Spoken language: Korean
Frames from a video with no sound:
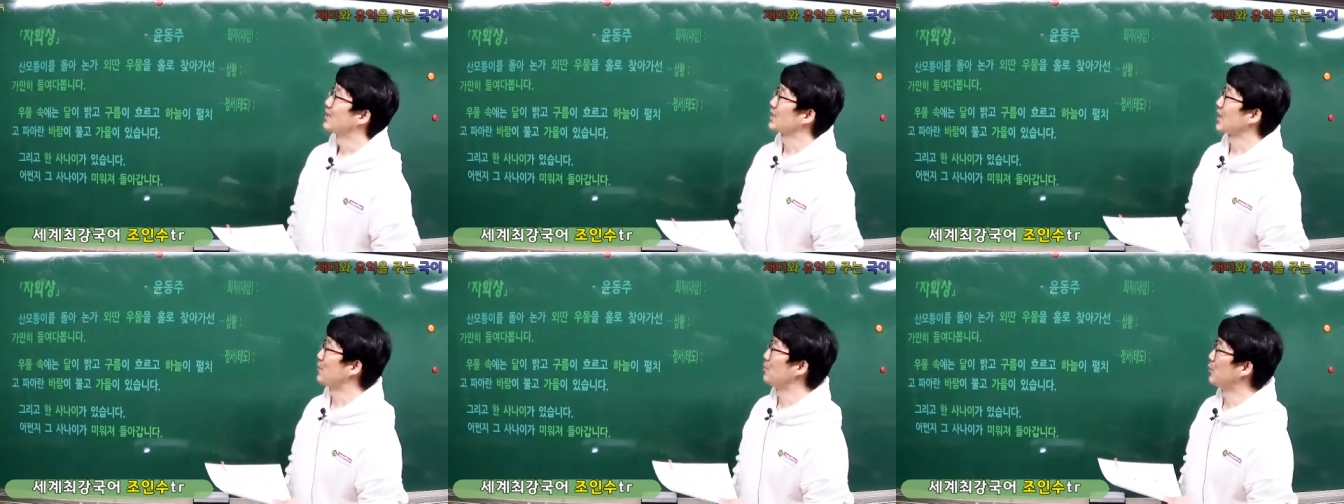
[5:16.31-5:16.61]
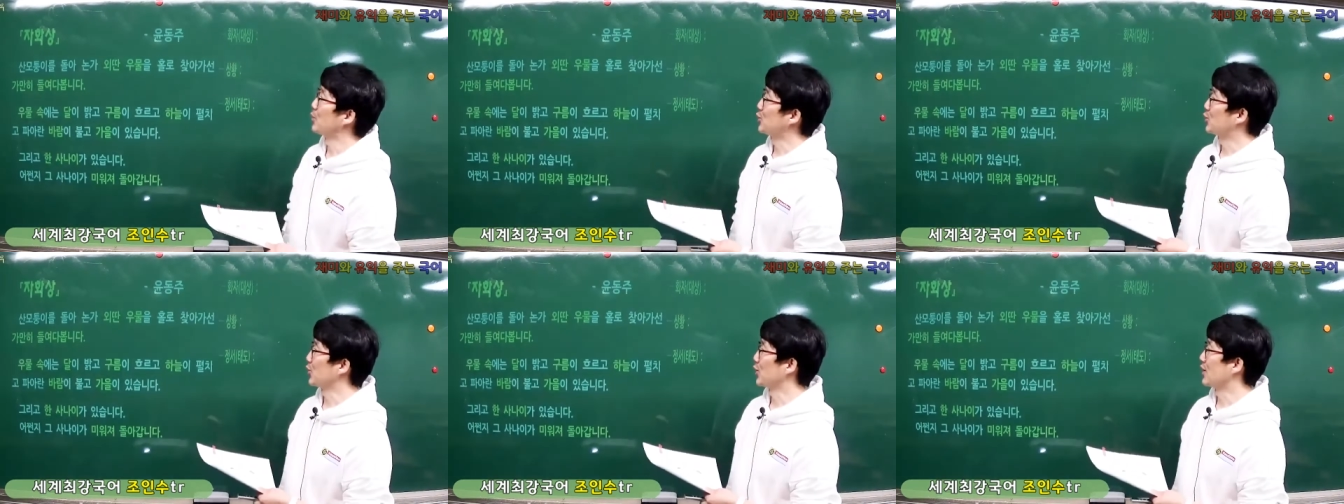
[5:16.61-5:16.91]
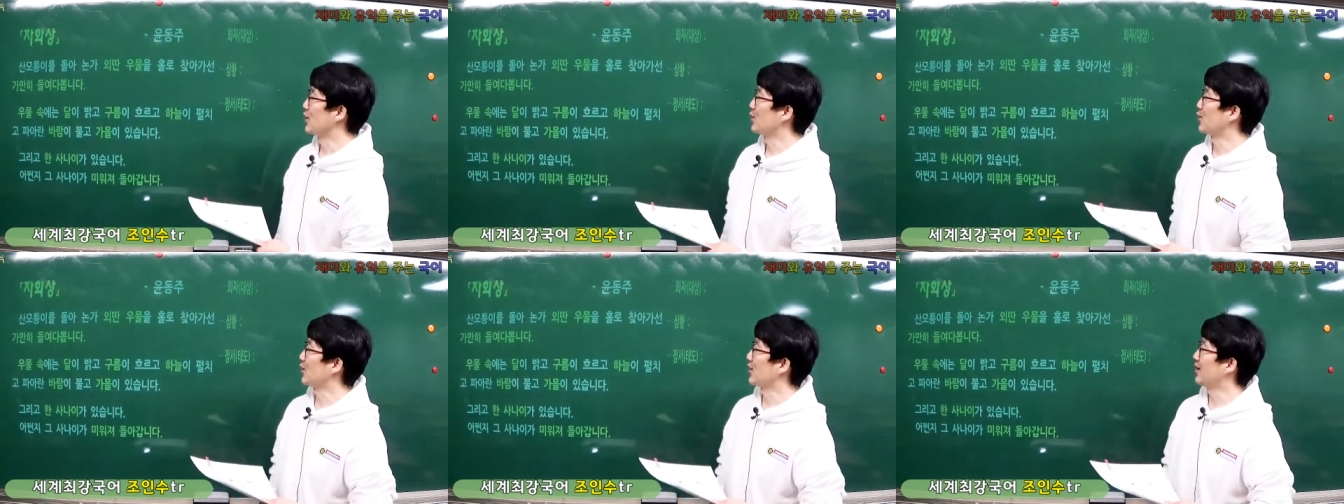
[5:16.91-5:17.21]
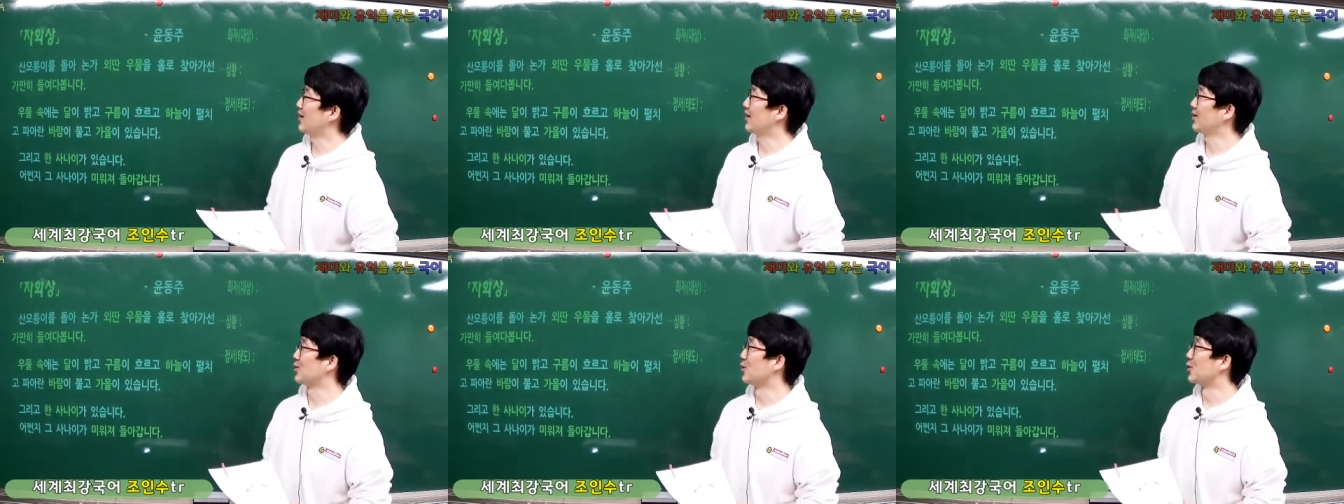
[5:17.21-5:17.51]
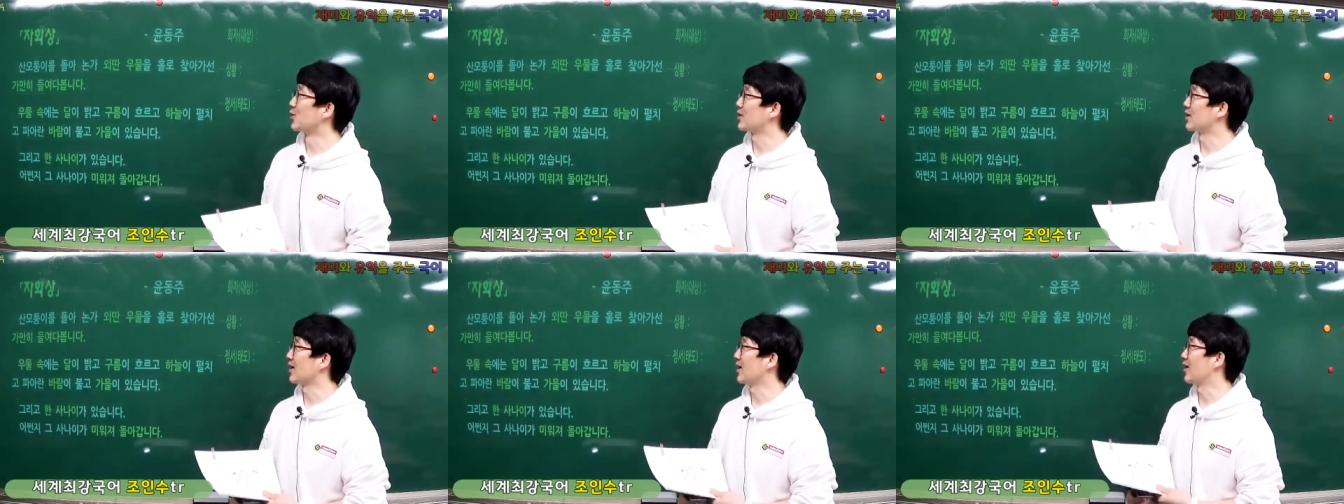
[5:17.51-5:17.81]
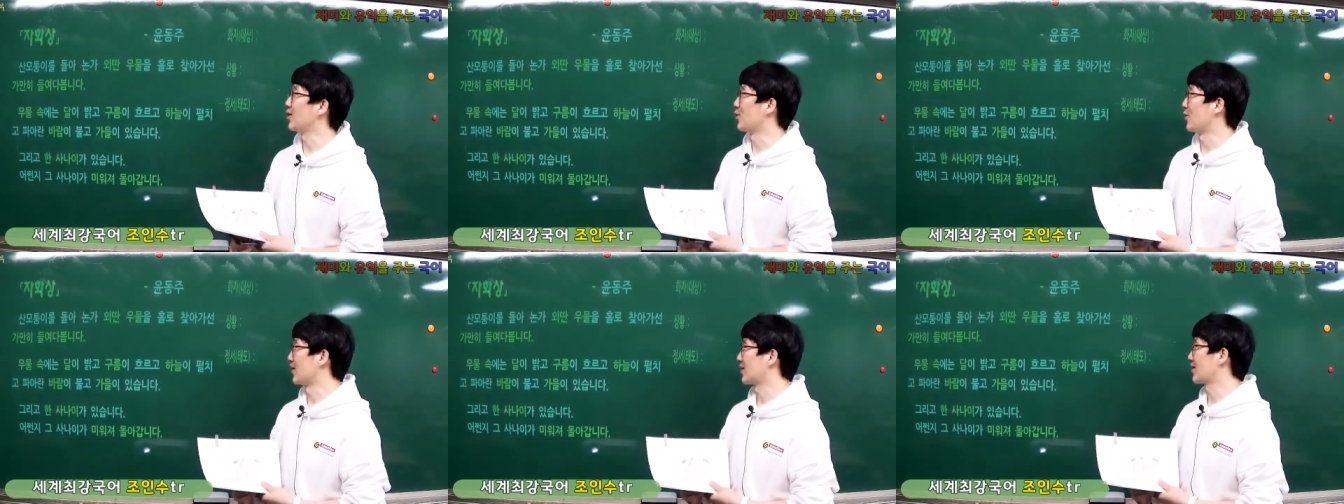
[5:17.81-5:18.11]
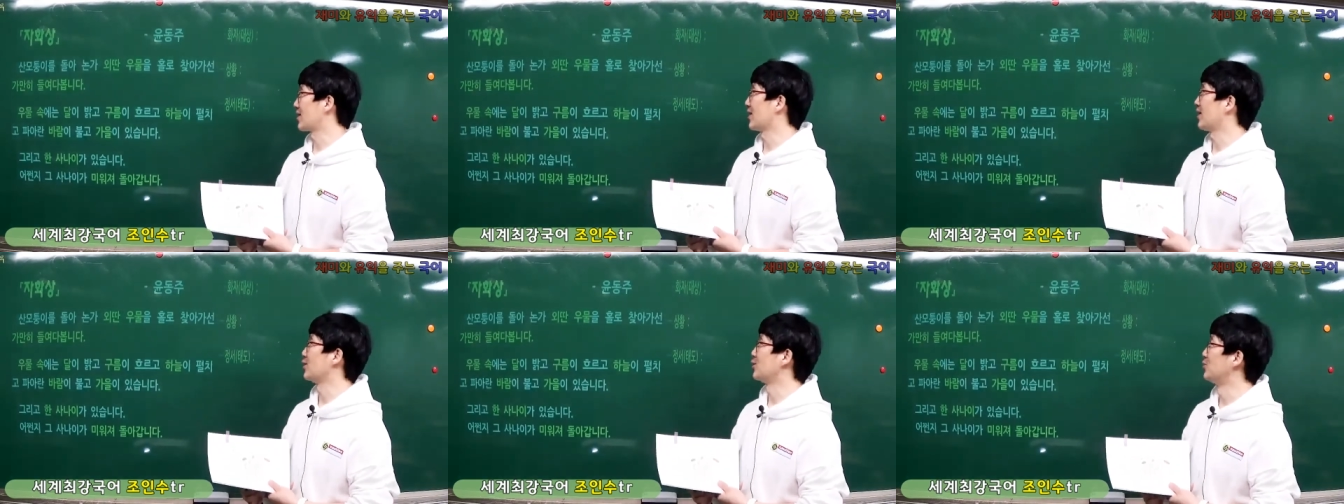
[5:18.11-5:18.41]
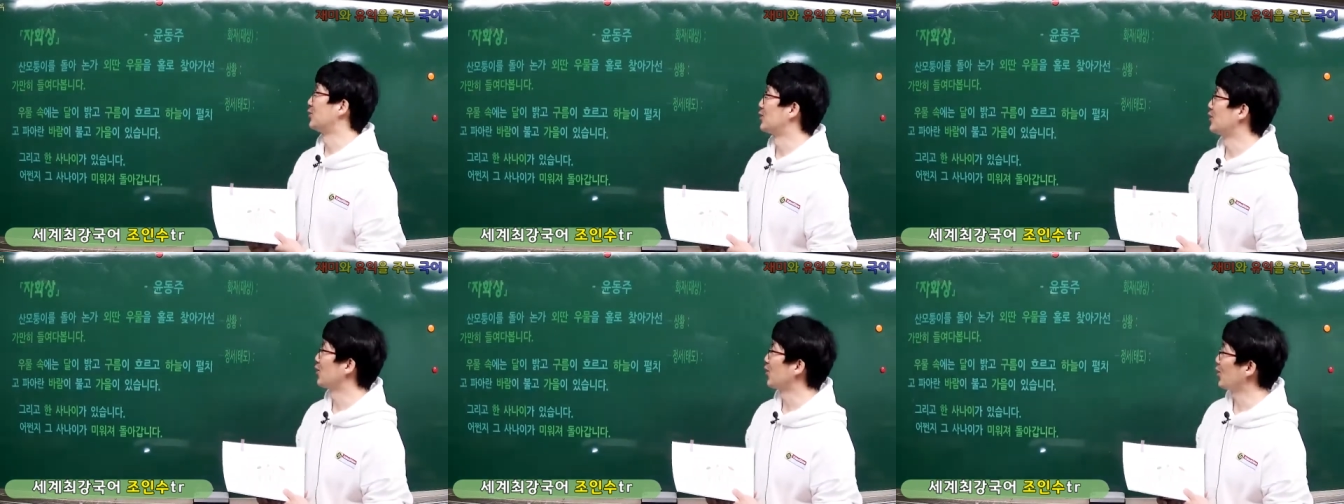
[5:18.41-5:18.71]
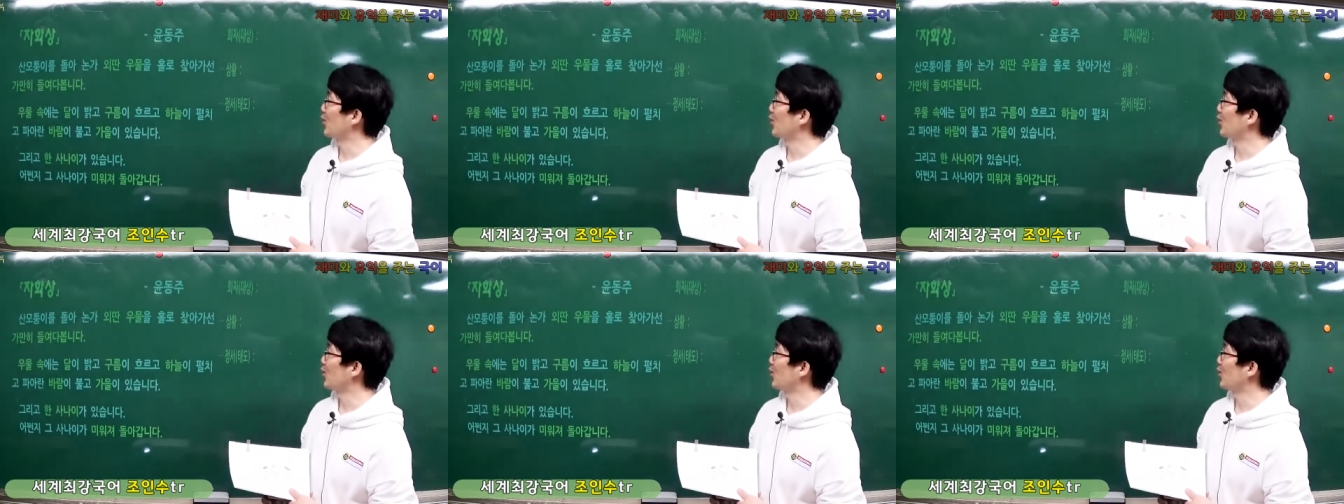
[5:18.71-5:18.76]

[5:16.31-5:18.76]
산모통일 돌아 농가 외딴 우물을